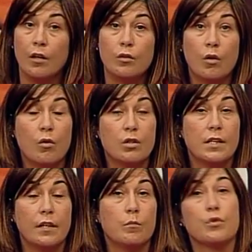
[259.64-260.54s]
No,
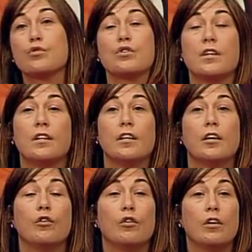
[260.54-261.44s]
seguimos eh,
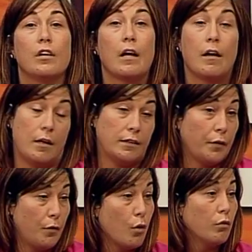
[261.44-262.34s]
con la
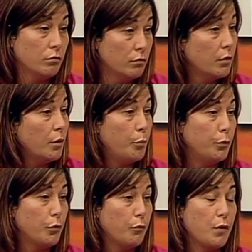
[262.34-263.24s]
natación, el
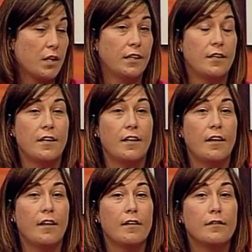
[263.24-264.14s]
punto fuerte
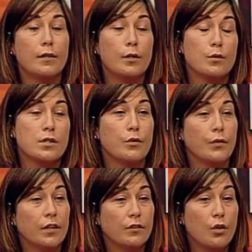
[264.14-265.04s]
de, nuestro
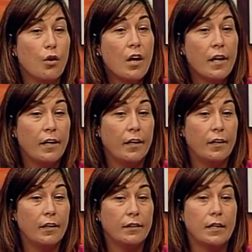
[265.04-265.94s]
centro.
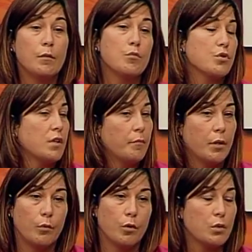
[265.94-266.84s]
Eh, tenemos
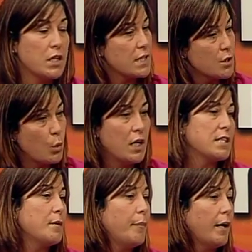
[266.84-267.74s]
también bueno, pues las escuelas
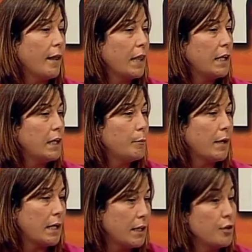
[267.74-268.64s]
de pádel
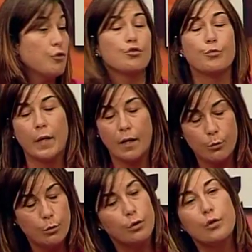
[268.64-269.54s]
para niños, para
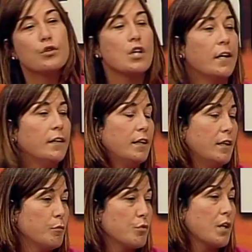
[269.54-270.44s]
adultos,
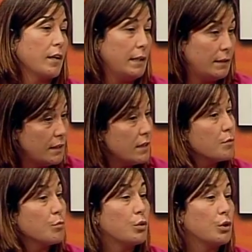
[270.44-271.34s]
tenemos
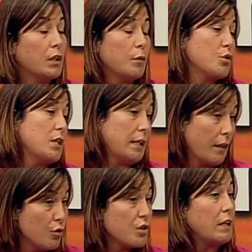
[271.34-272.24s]
atletismo, tenemos
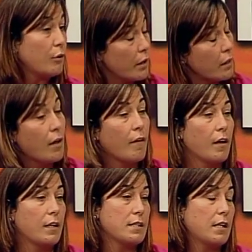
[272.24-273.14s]
natación
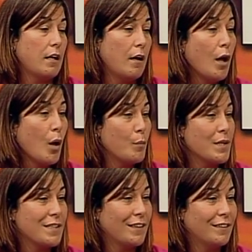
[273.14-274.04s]
sincronizada, que está
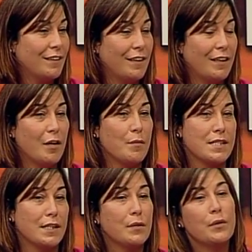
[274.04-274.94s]
bastante,
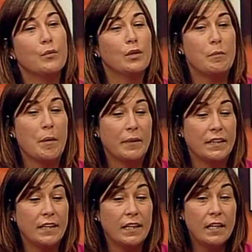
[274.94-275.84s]
bastante bien
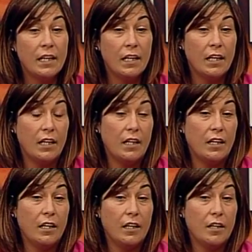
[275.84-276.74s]
últimamente.
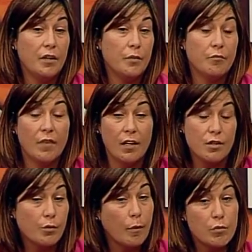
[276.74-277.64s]
Y en
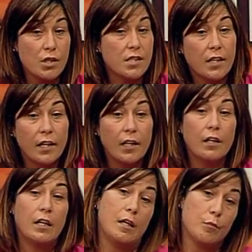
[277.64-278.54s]
eso vamos a
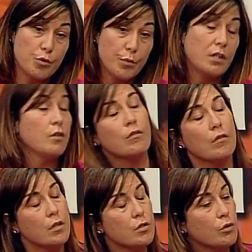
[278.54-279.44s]
seguir y hemos metido
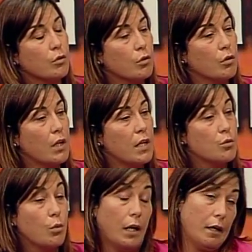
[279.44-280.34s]
esto otro de la
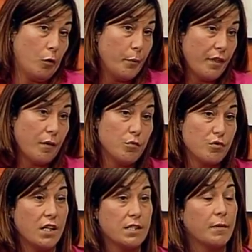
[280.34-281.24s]
escuela. Y
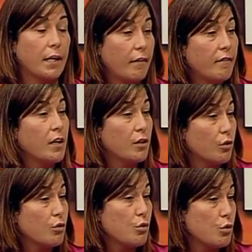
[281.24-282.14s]
comenzamos la semana que viene
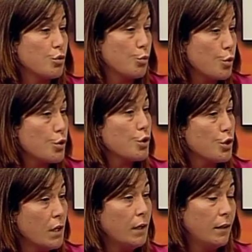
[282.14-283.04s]
todos los
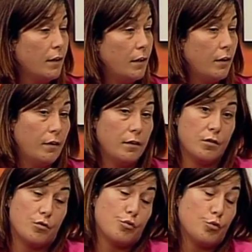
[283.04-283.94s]
cursos,
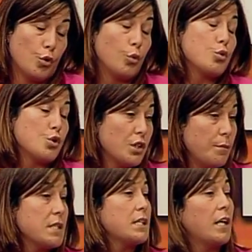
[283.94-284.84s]
eh, son cursos
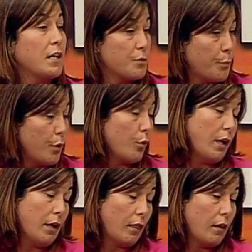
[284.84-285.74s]
trimestrales, pero
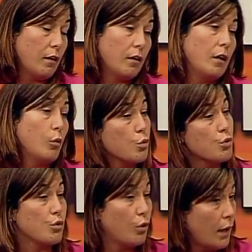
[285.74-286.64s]
que hacen el curso
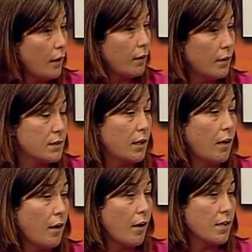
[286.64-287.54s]
escolar
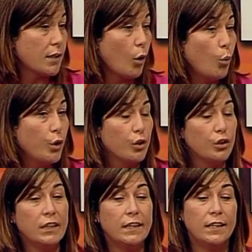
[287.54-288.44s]
hasta, hasta junio.
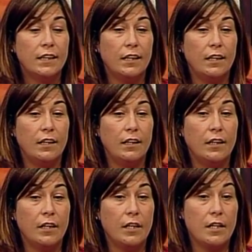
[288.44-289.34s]

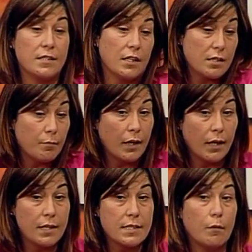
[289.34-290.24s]
Y esta
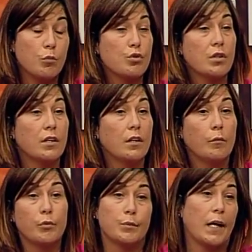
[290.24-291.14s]
semana estamos de,
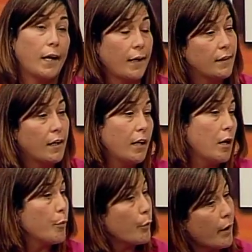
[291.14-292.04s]
pues para la gente que
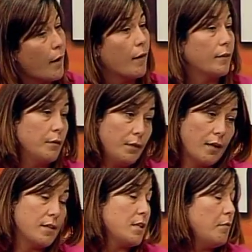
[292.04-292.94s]
quiera probar
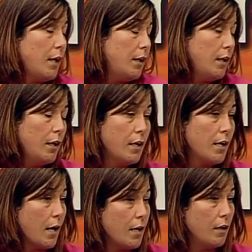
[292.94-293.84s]
actividades de baile,
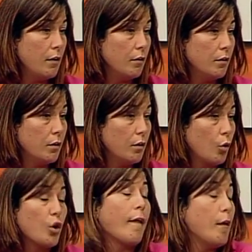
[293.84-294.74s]
hay eh,
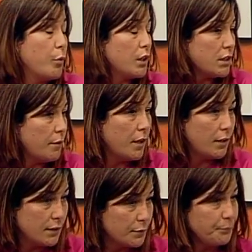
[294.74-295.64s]
jornada de puertas
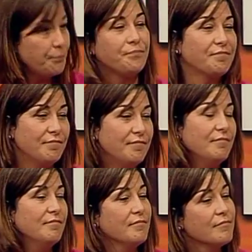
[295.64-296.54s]
abiertas. ¿Qué
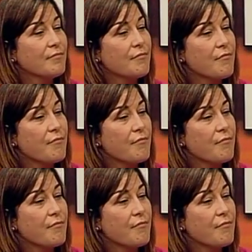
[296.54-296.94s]
días va a ser?